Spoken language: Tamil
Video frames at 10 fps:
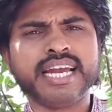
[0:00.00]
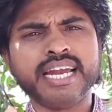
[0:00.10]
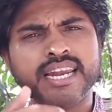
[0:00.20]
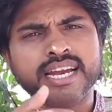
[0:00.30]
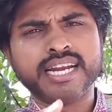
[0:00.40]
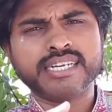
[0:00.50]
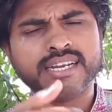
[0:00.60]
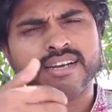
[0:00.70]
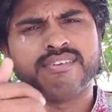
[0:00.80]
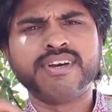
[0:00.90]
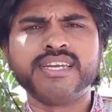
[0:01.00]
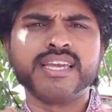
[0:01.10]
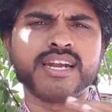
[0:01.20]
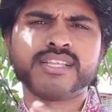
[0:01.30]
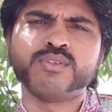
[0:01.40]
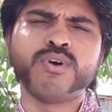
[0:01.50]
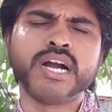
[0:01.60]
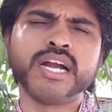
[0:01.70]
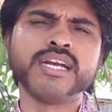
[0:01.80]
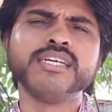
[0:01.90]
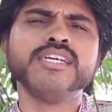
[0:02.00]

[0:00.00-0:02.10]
இடங்களில் கட்டணங்கள் வாங்கி நடத்துவாங்க